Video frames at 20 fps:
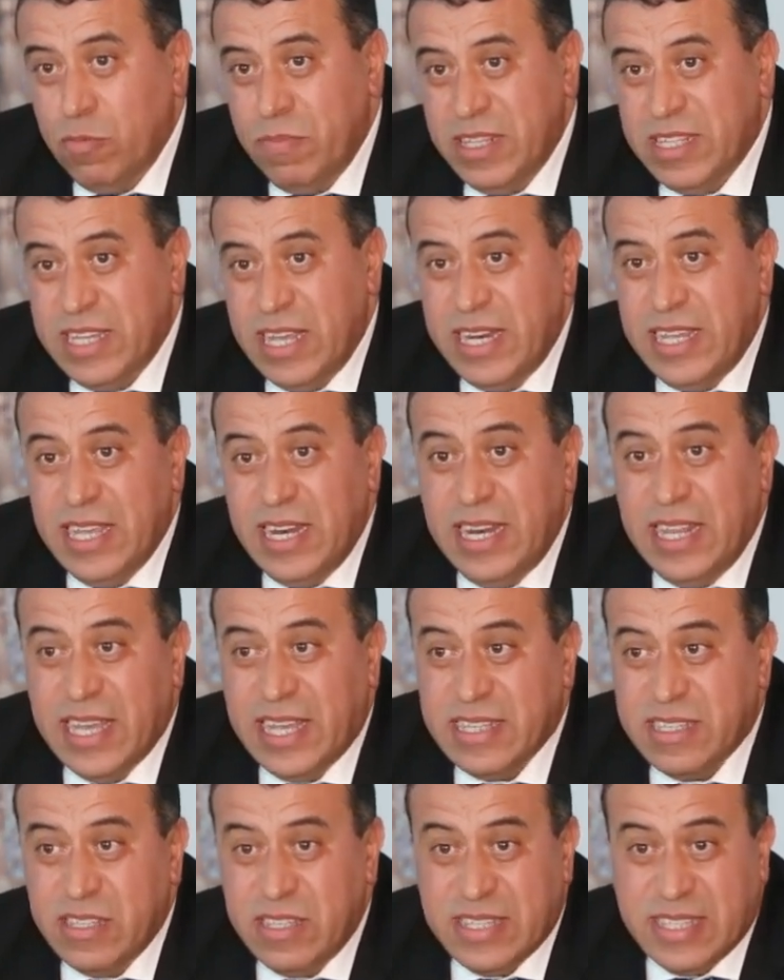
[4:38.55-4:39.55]
المثاليه اللي
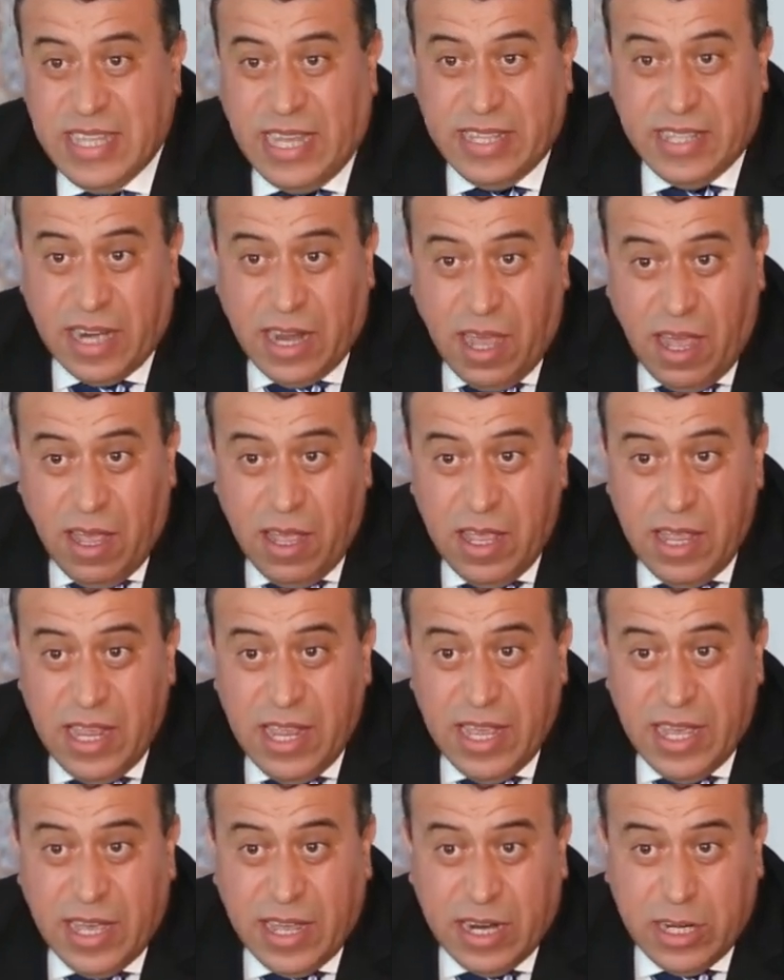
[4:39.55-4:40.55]
خص يستحضرها
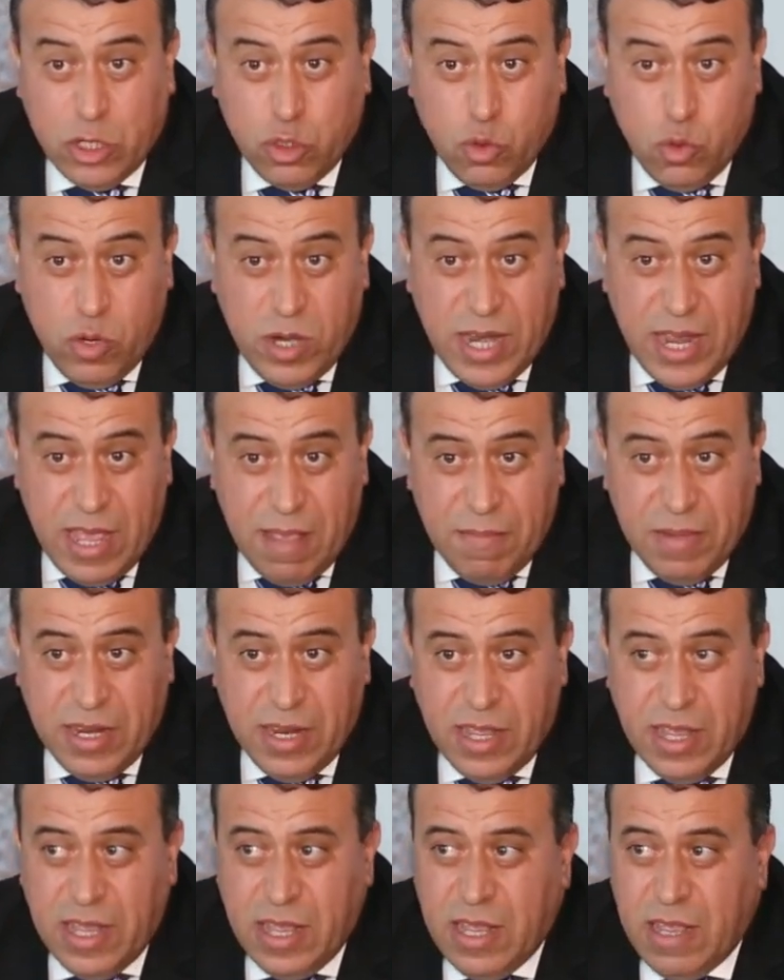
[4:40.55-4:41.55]
رجل الامن